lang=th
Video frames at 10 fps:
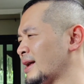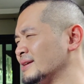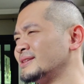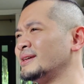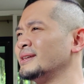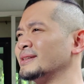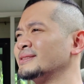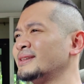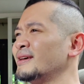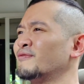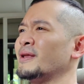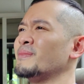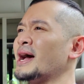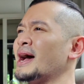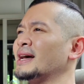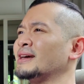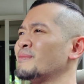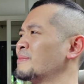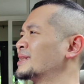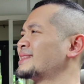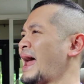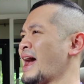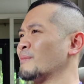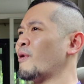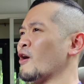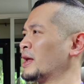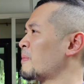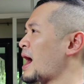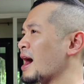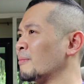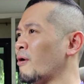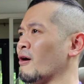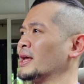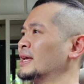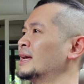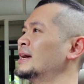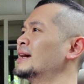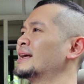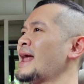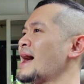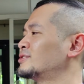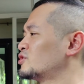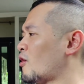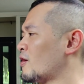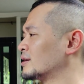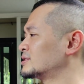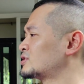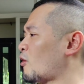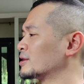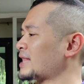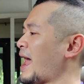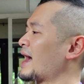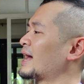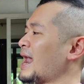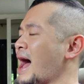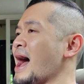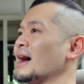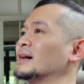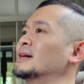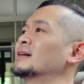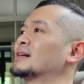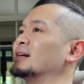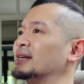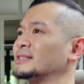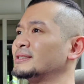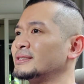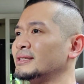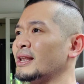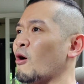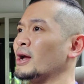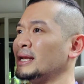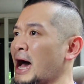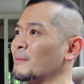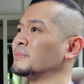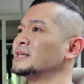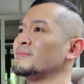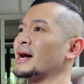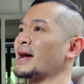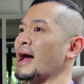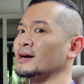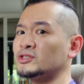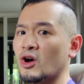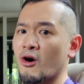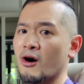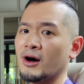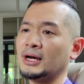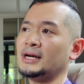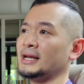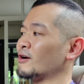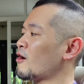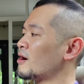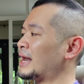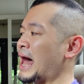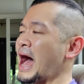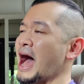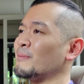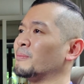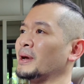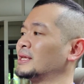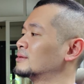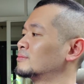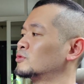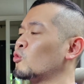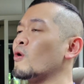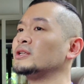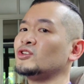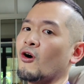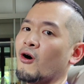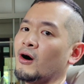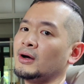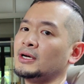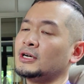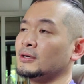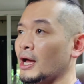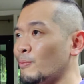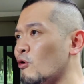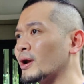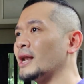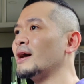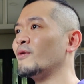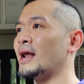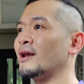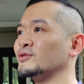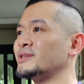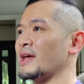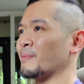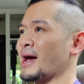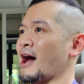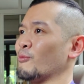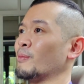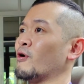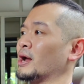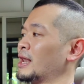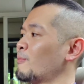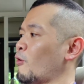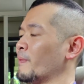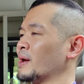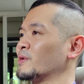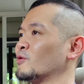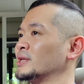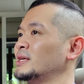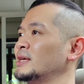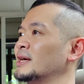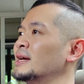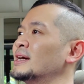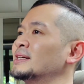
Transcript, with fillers: Galaxy C Flip 5ทำไมมันแตกบ่อยพังบ่อย หน้าจอจอแตกกลาง เกิดรอยดำขึ้นมากลางจอ แล้วก็ลามไปทั่วจอไอ้พวกนั้นอะเวลาเราเสพข่าวบ่อยๆ แล้วผมเองเป็นคนที่